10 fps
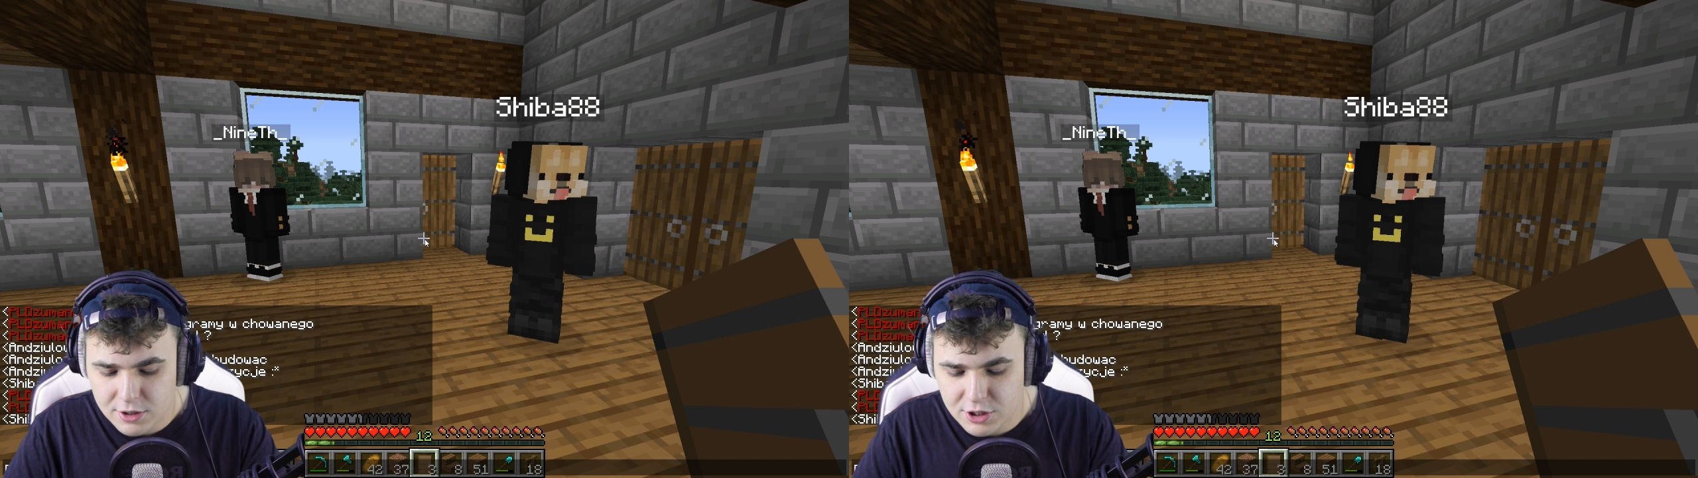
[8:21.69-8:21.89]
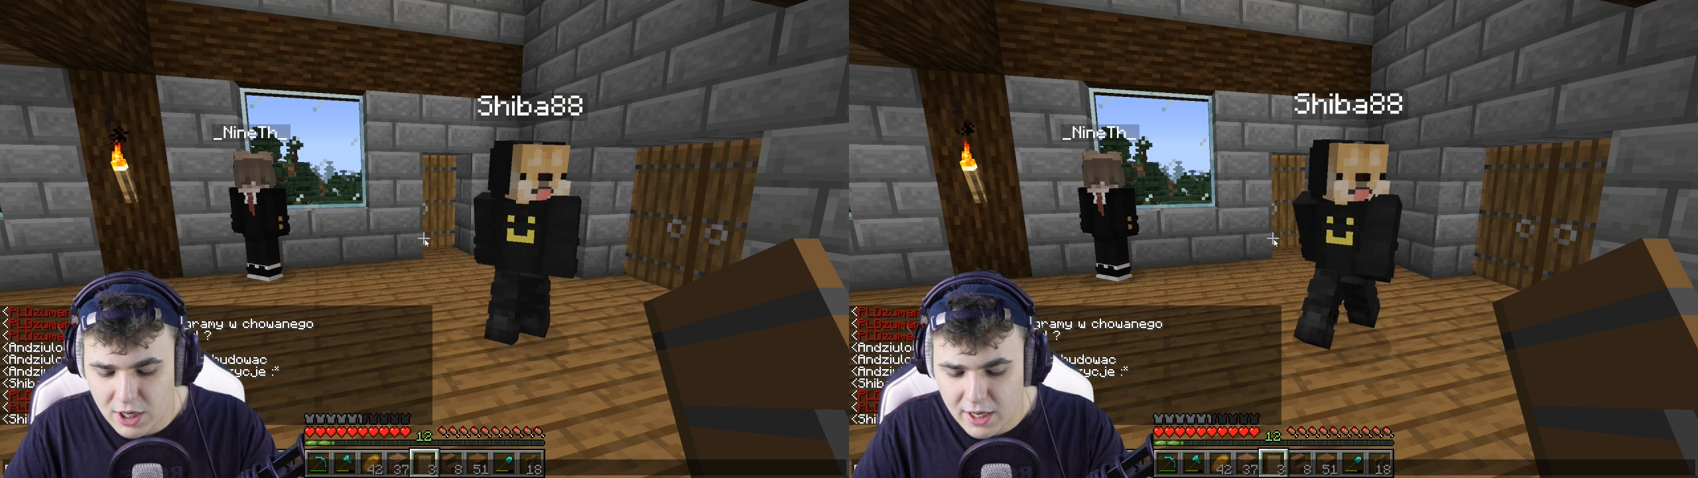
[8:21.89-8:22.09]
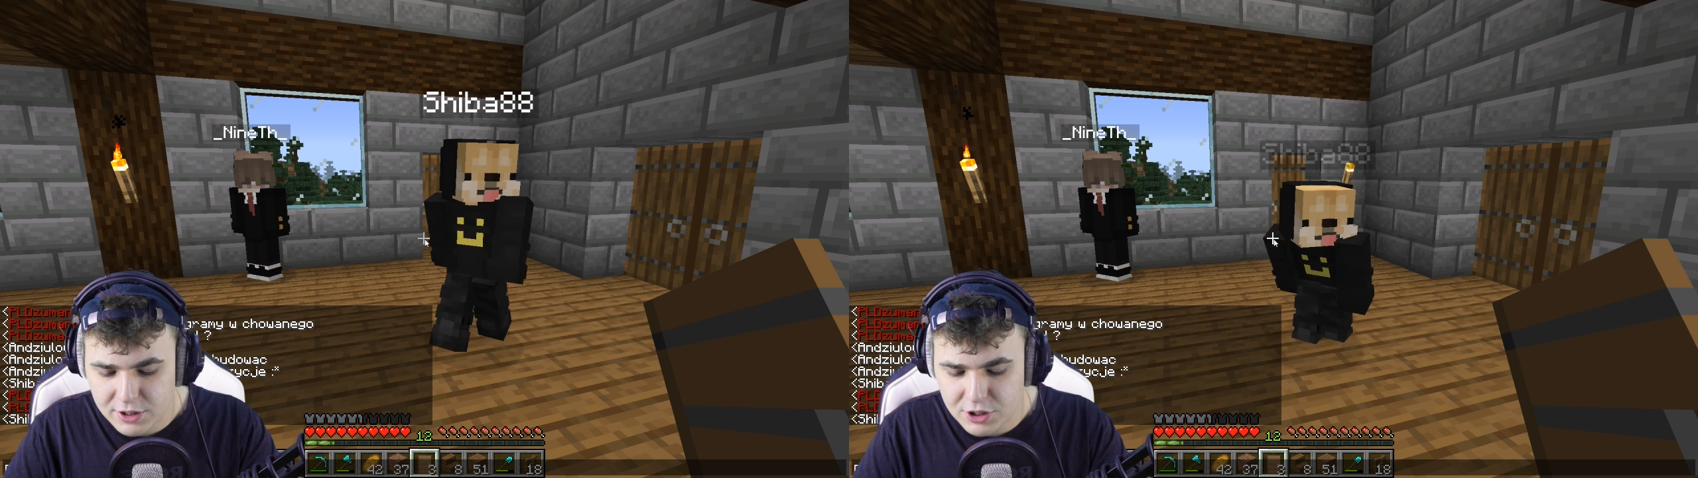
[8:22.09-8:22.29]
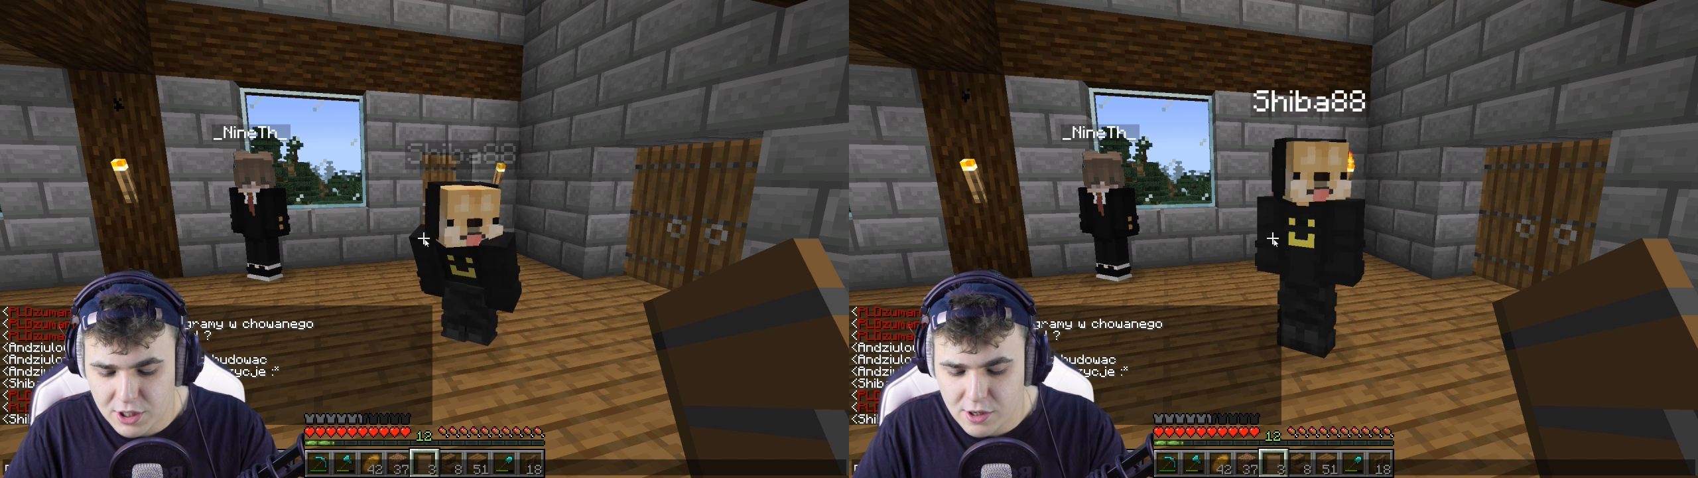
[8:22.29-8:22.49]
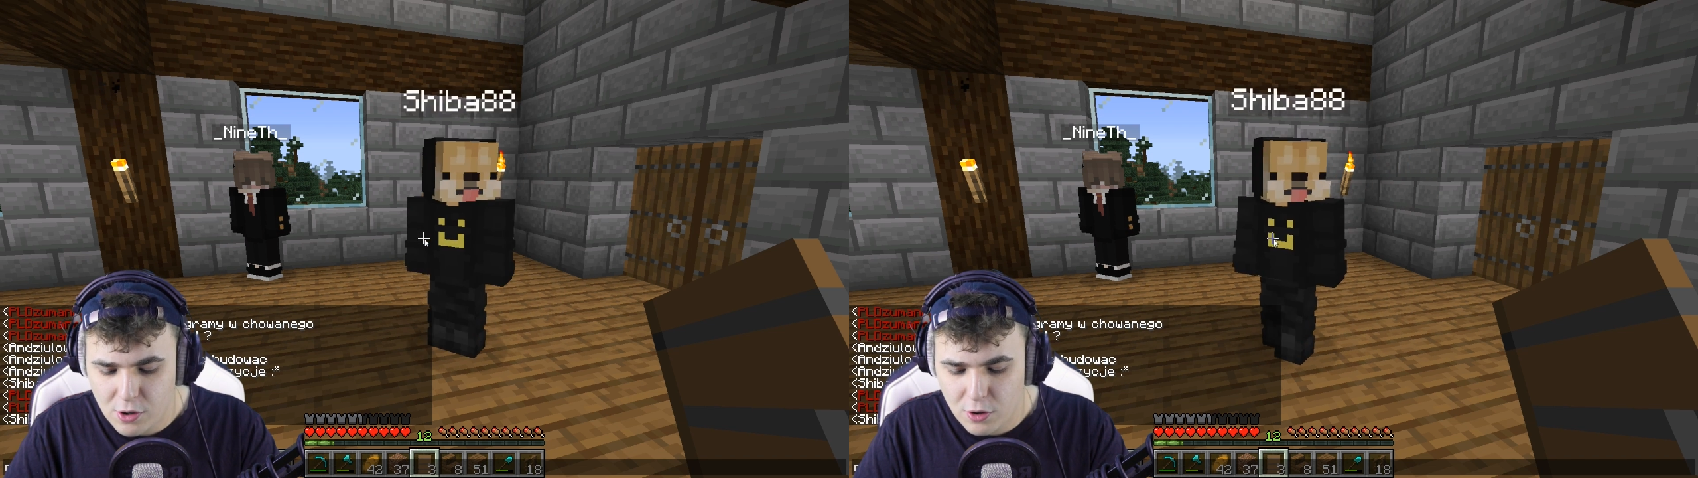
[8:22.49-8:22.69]

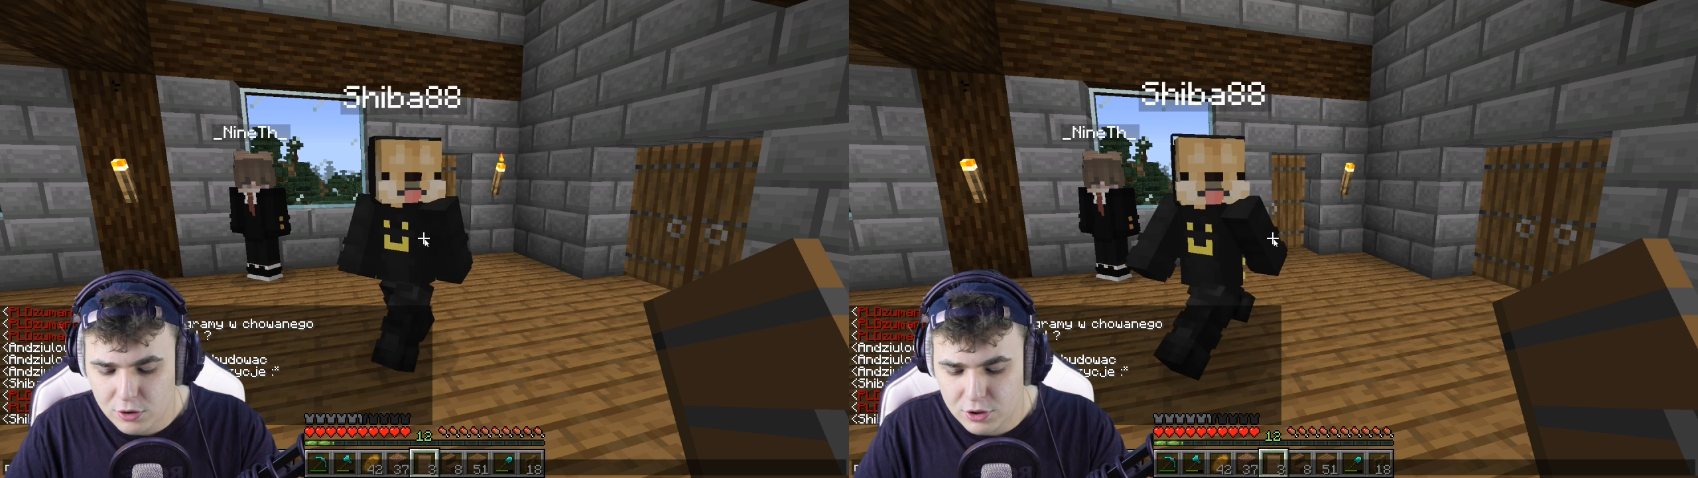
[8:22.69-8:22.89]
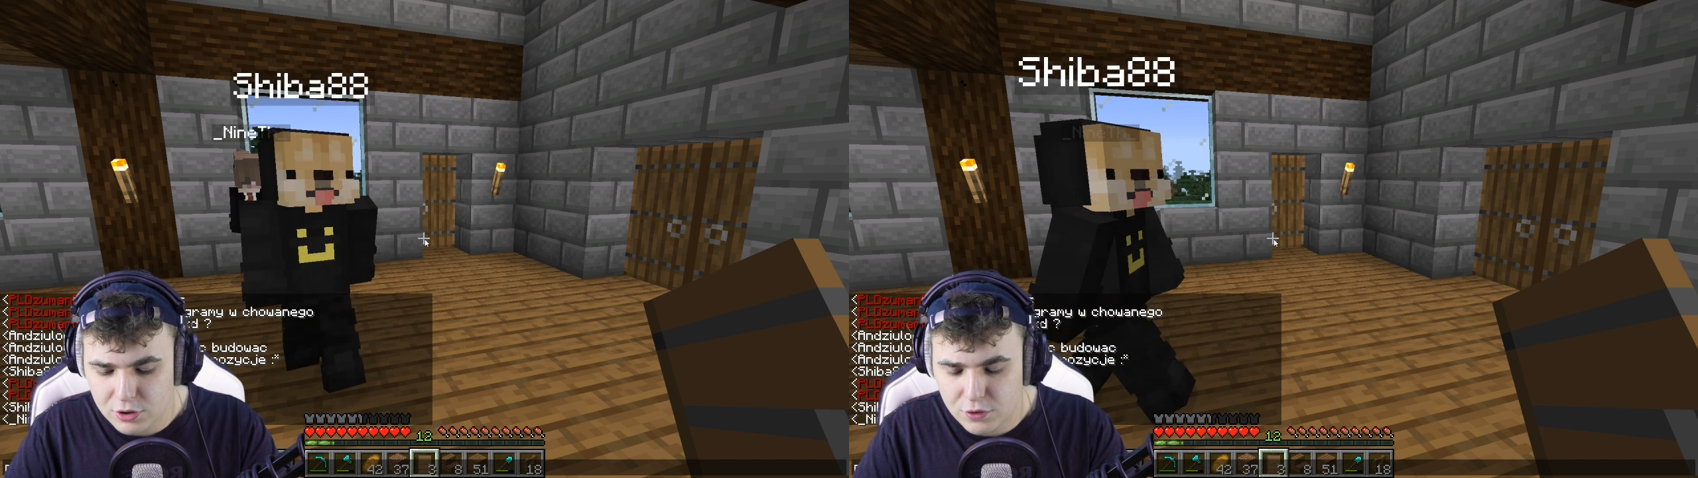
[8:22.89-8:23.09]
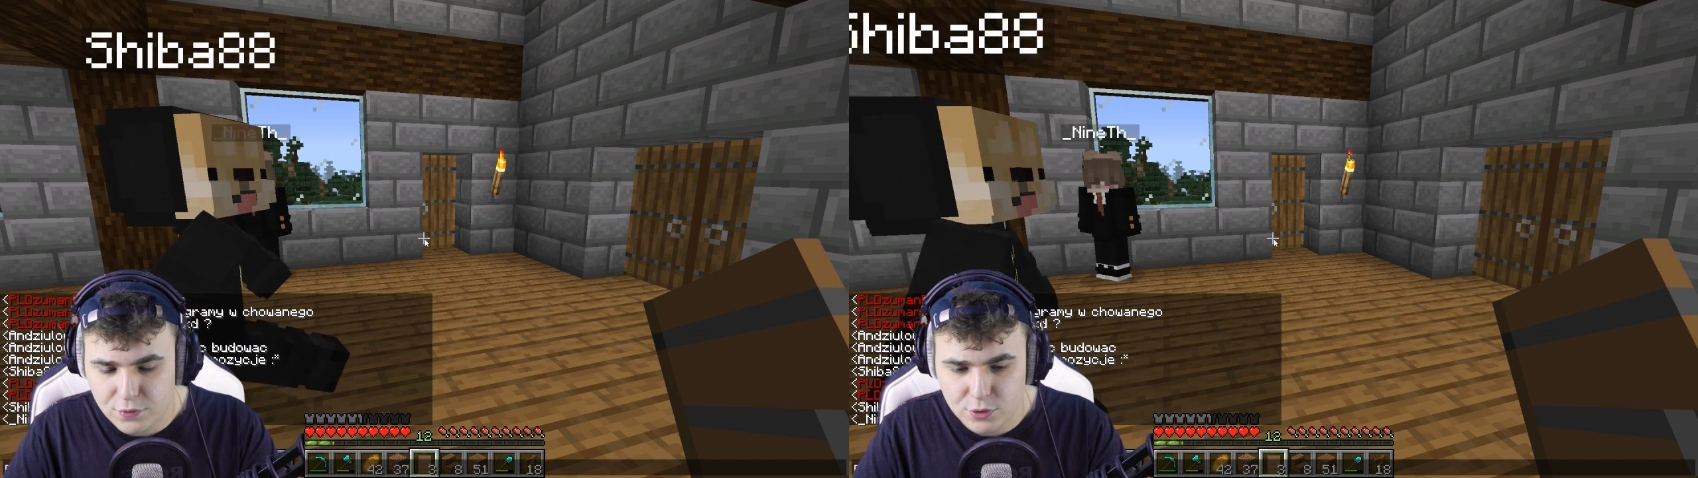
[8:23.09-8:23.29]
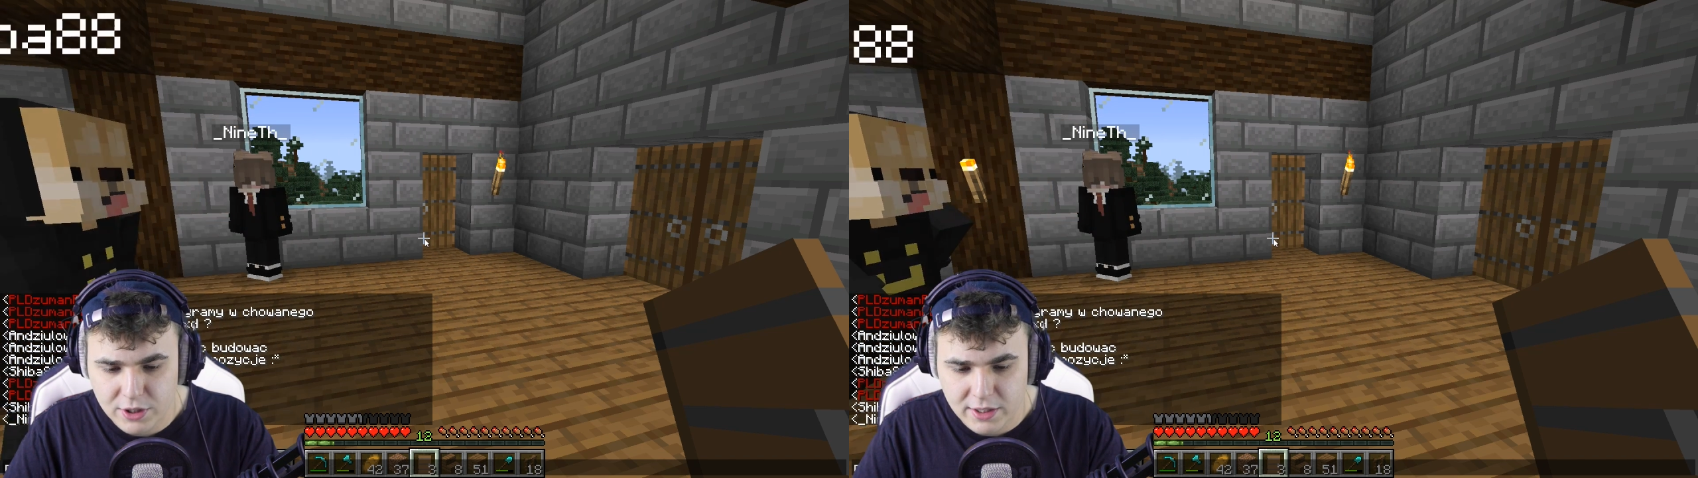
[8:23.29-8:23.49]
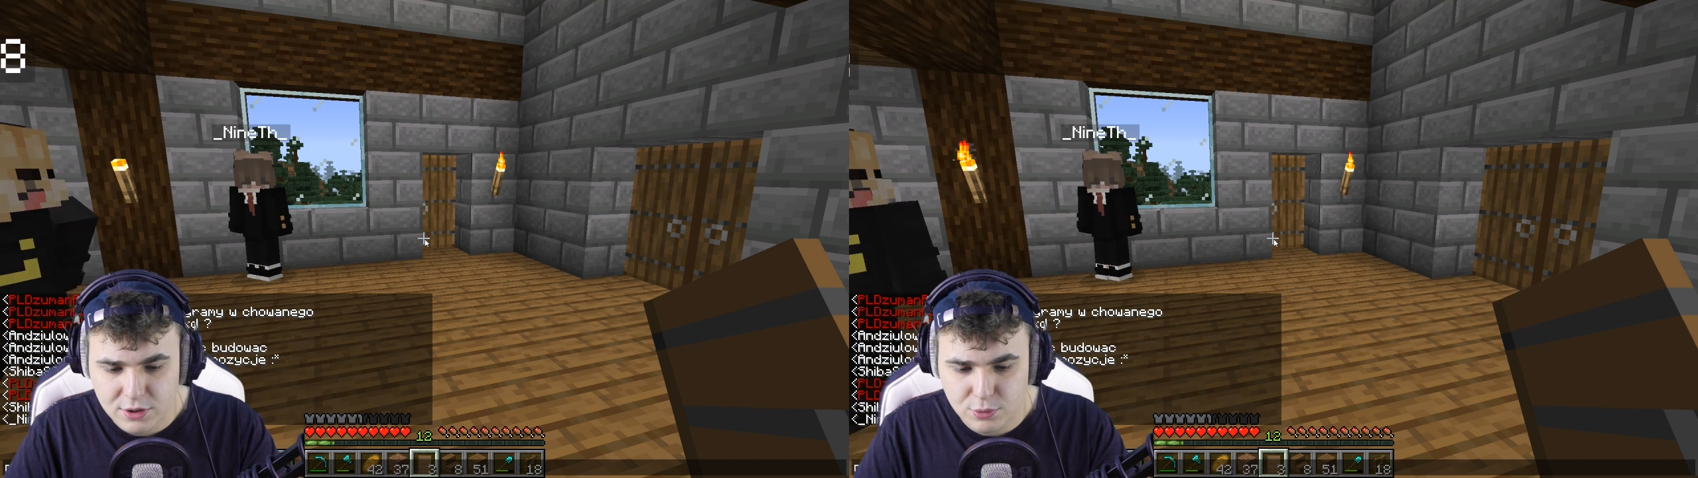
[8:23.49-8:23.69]
czacie od
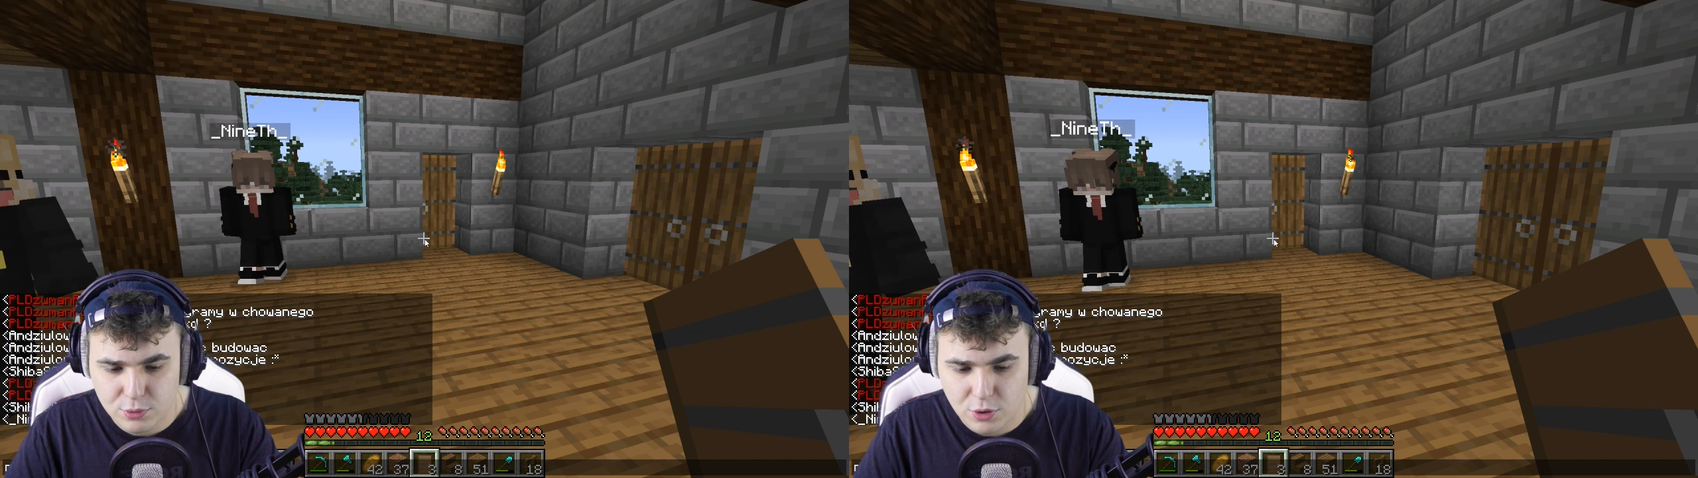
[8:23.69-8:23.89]
20